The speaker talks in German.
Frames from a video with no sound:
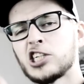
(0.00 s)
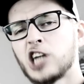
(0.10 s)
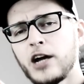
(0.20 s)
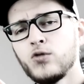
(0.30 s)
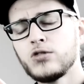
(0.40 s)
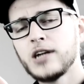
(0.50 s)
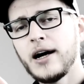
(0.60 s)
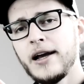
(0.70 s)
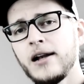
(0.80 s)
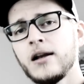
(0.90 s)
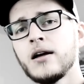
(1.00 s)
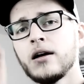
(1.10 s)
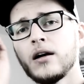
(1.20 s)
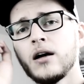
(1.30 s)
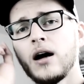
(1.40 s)
Erscheinung geil,
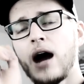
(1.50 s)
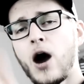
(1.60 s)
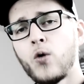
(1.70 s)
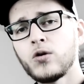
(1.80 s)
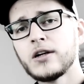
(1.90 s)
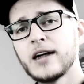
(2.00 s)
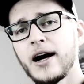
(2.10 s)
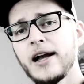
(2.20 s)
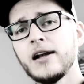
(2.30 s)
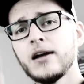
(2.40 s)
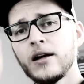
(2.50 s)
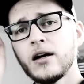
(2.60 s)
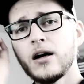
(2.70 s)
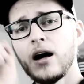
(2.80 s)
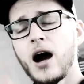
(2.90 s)
Augen geil,
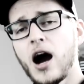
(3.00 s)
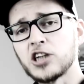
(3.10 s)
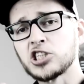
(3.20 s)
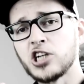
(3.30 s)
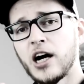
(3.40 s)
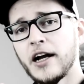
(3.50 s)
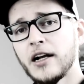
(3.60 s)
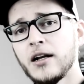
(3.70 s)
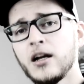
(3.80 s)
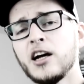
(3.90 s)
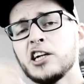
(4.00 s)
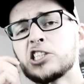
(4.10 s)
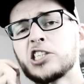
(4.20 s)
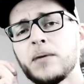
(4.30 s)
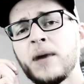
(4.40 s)
arschgeil.
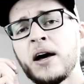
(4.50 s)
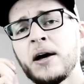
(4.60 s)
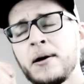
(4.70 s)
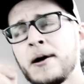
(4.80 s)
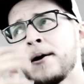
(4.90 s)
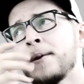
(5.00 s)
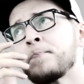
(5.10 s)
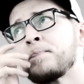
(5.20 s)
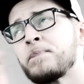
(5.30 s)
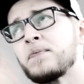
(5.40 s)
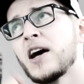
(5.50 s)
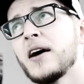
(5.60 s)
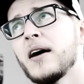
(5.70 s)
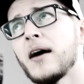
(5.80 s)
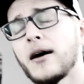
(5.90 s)
Stimme,
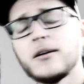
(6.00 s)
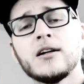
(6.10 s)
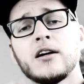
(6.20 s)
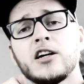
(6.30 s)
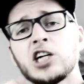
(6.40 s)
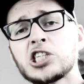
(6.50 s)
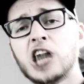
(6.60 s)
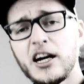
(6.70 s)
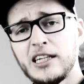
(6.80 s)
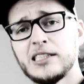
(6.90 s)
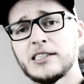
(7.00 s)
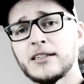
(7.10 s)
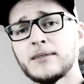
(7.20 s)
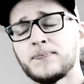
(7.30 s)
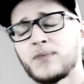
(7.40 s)
naja,
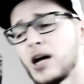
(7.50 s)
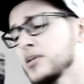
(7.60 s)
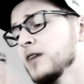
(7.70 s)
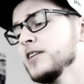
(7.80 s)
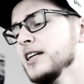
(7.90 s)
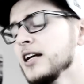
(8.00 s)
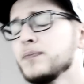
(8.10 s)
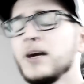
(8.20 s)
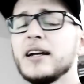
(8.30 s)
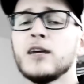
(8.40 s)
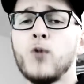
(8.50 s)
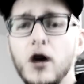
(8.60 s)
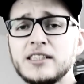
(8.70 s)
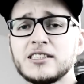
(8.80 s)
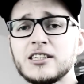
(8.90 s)
scheiße. Aber da wir hier nicht bei The
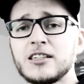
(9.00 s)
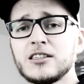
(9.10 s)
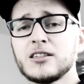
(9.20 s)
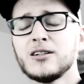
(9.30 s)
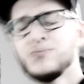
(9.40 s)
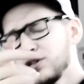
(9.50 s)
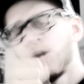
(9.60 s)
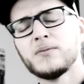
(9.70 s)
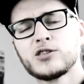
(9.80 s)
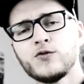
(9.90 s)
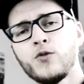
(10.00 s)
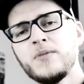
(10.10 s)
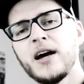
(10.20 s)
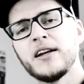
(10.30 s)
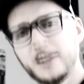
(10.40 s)
Voice sind, bekommst du von
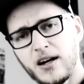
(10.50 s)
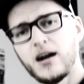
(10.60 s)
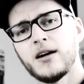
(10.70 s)
mir ein Ja.